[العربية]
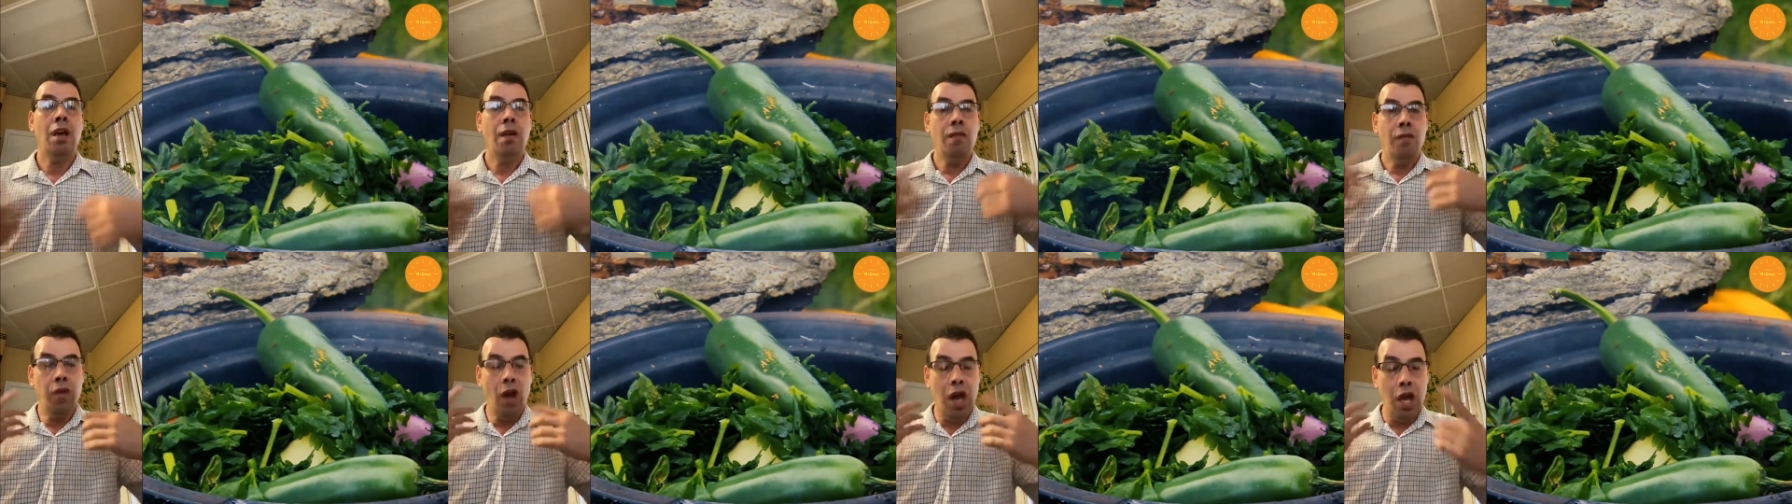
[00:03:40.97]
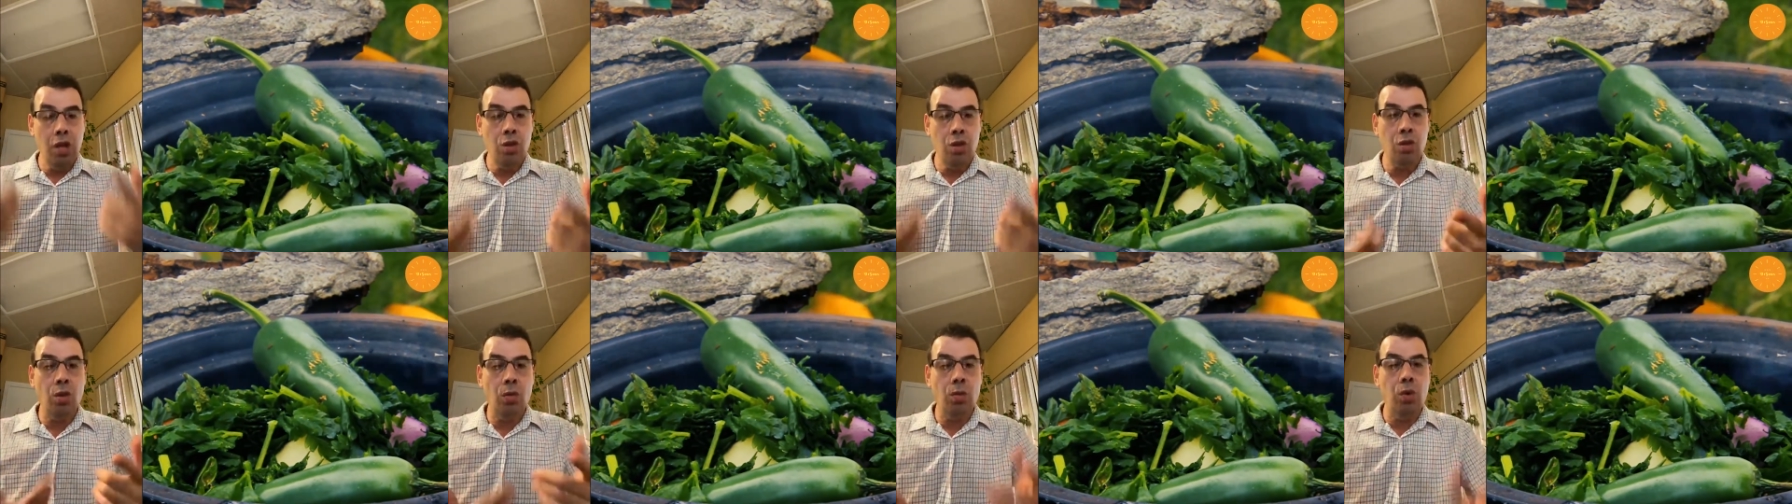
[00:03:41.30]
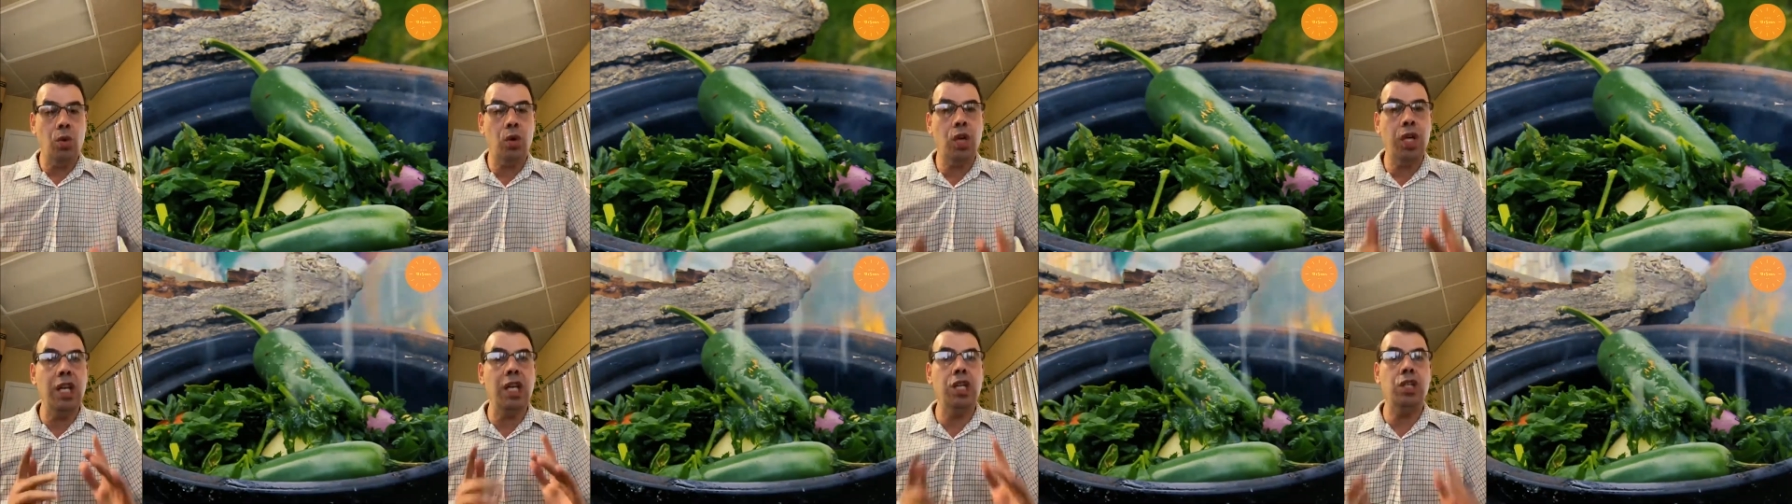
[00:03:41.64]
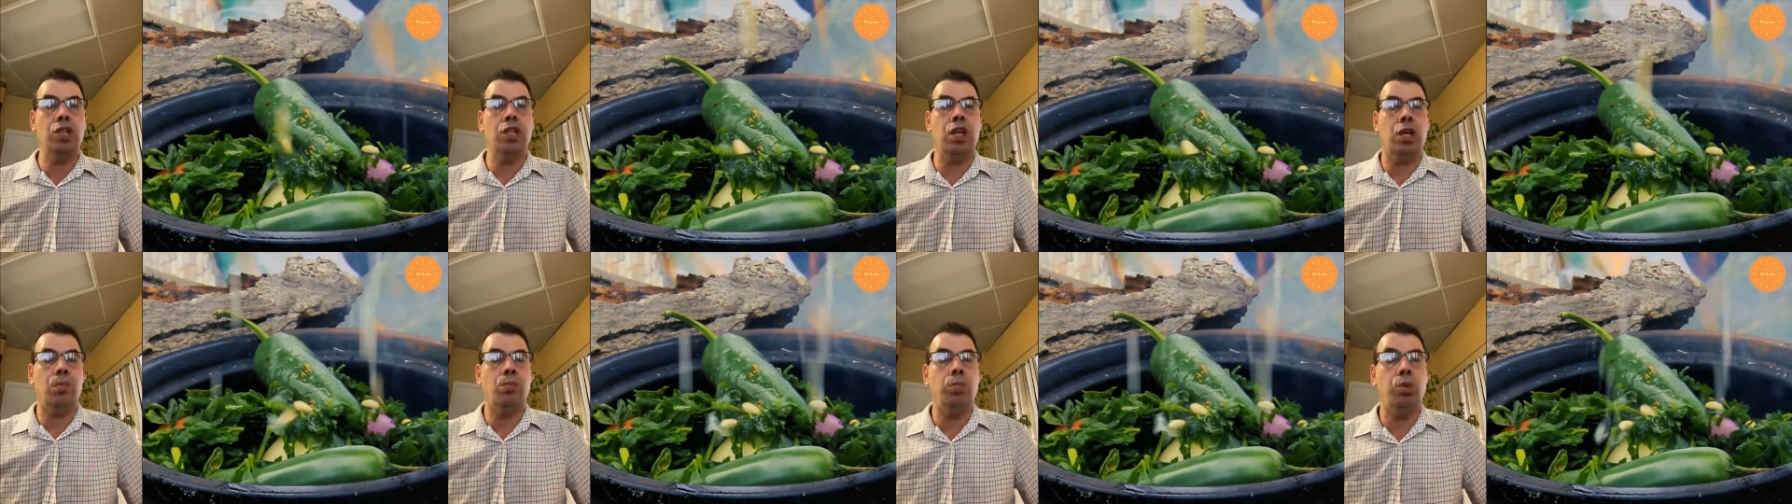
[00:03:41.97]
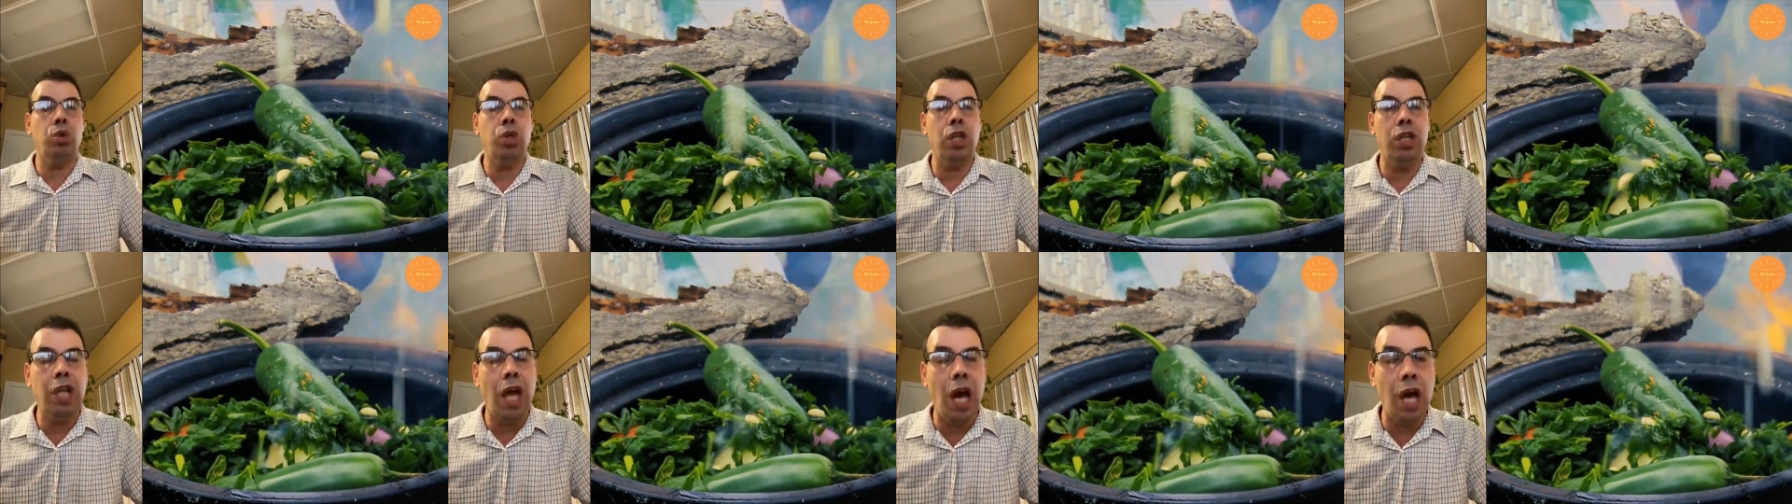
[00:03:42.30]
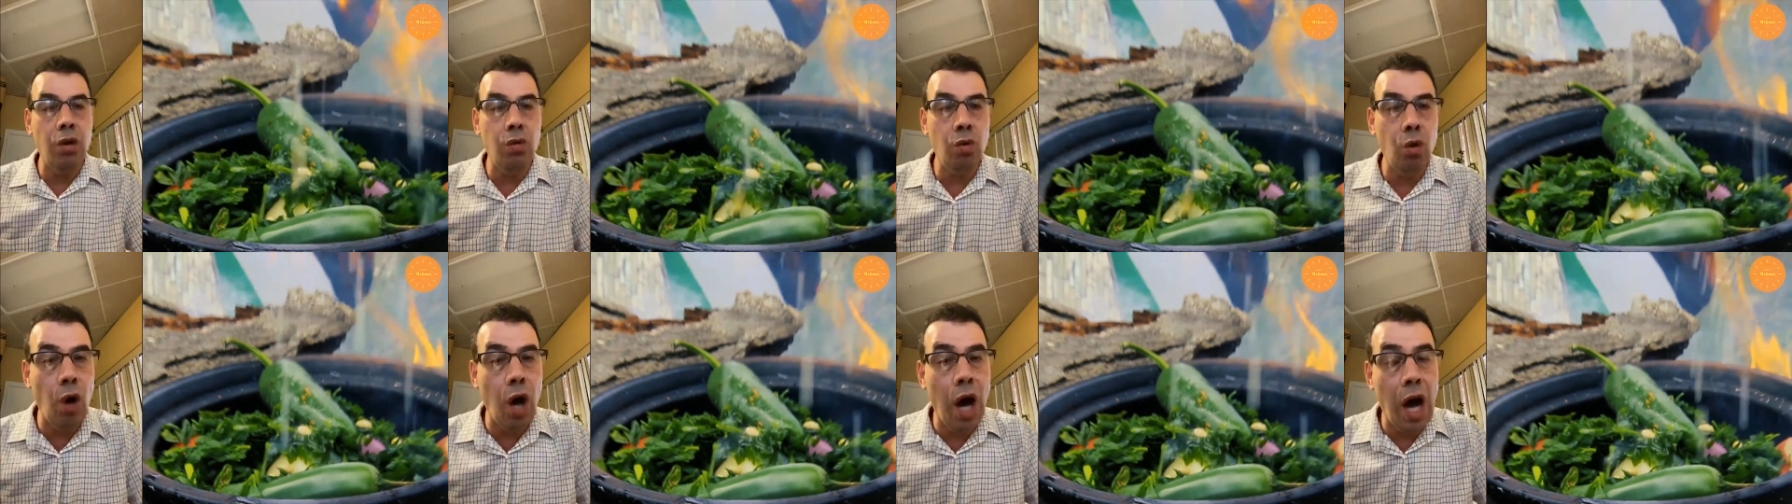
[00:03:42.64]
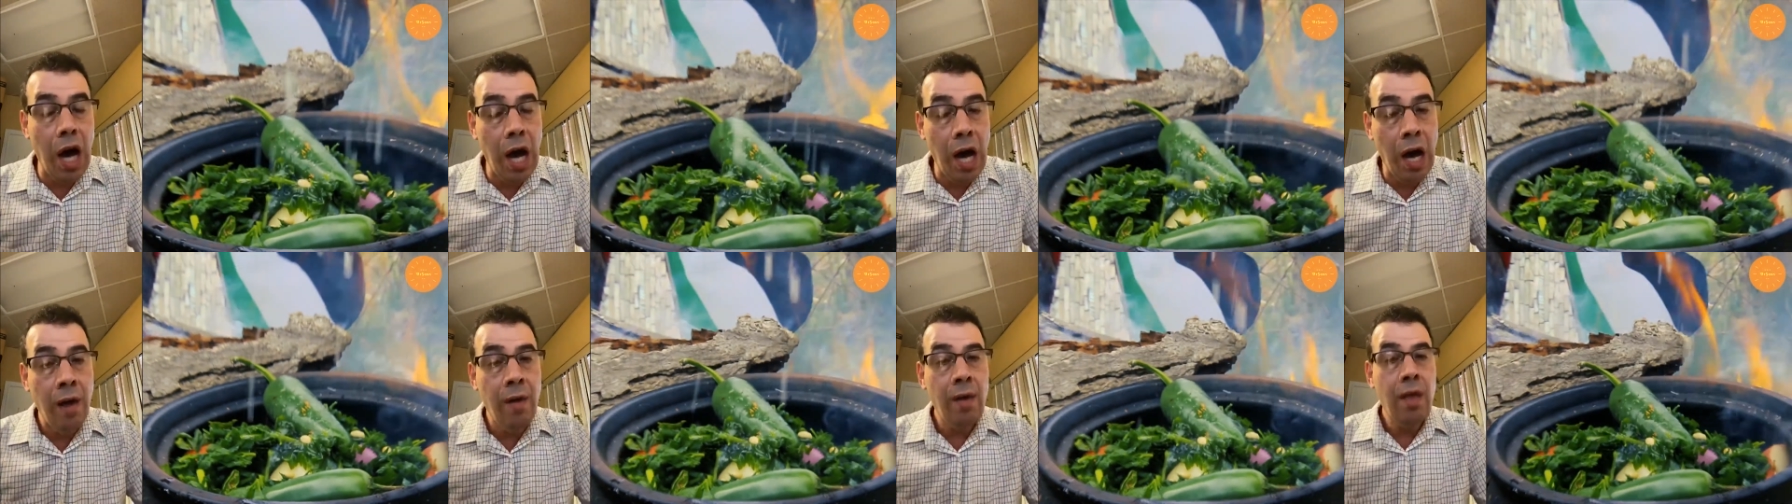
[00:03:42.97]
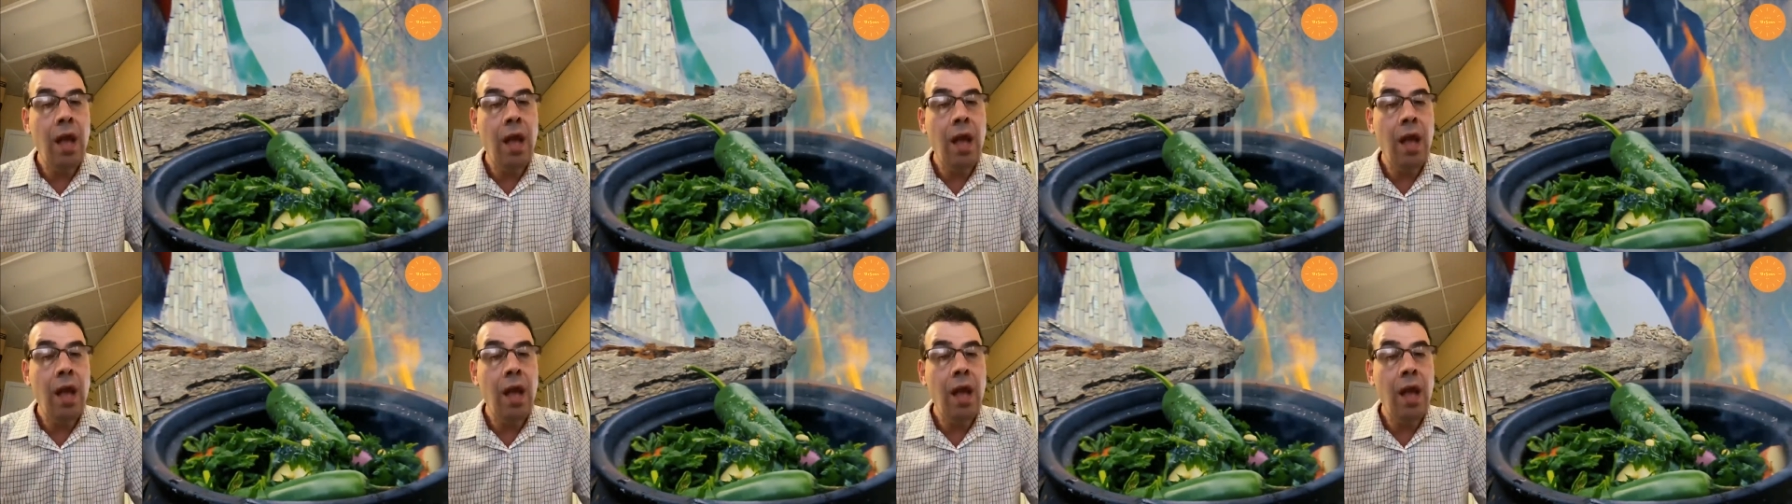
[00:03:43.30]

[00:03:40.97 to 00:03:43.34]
فأنتوا ممكن تجربوا تدهنوها